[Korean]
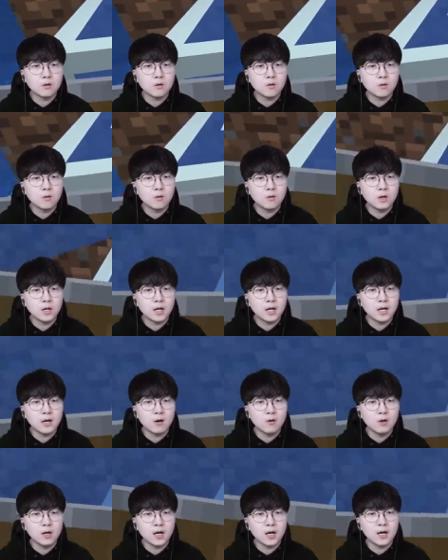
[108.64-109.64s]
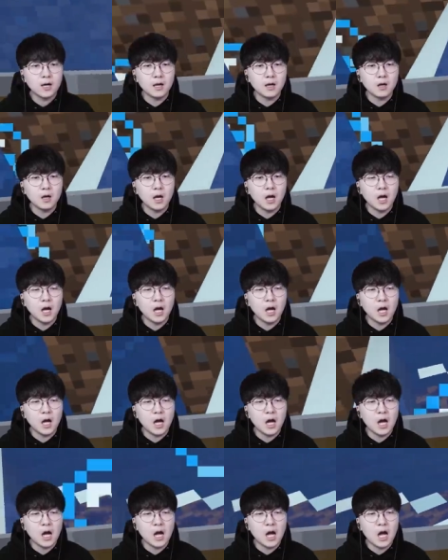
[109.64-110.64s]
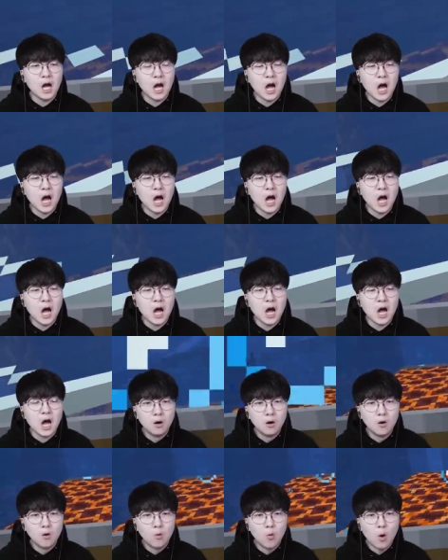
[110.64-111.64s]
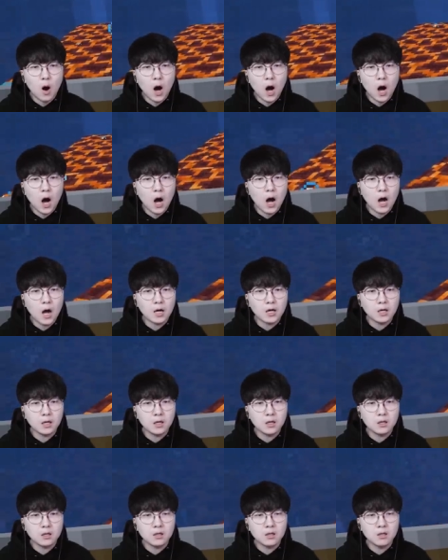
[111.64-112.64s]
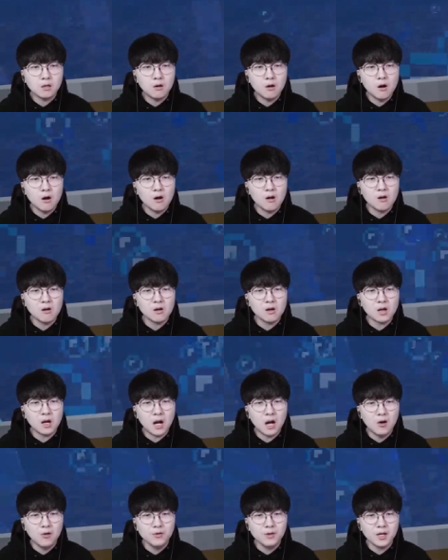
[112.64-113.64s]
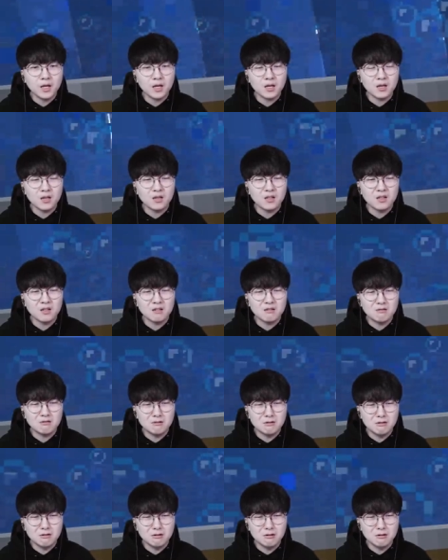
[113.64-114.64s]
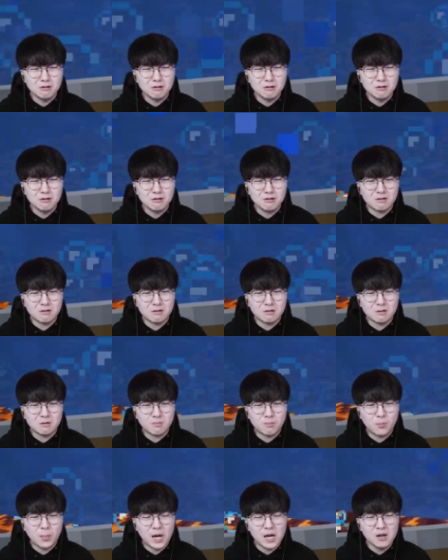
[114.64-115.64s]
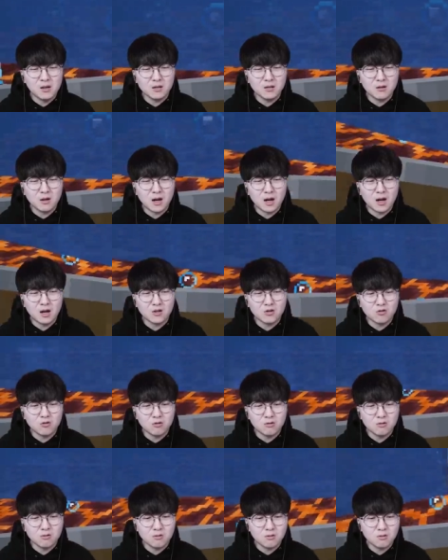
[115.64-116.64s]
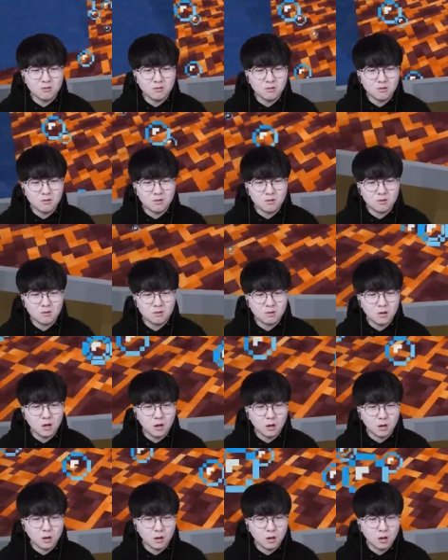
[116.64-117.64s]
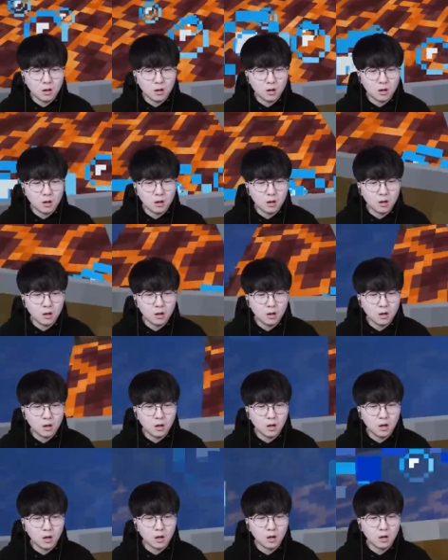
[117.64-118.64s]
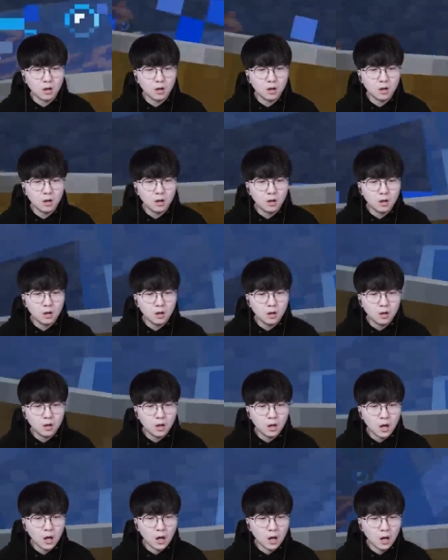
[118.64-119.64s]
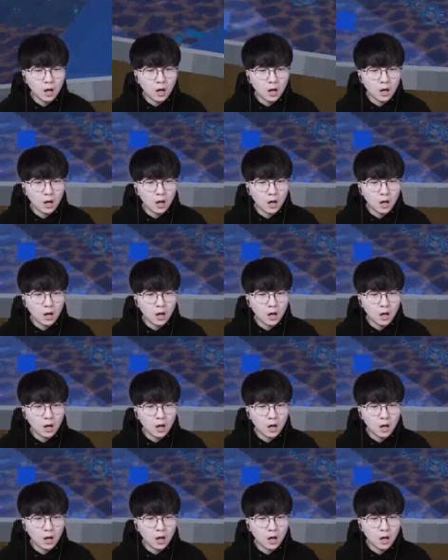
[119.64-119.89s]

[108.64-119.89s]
올라갈래 올라갈래 아아와 이거 가운데 으 어, 빨려 들어가가지고 어어어 어어 어, 어, 아아아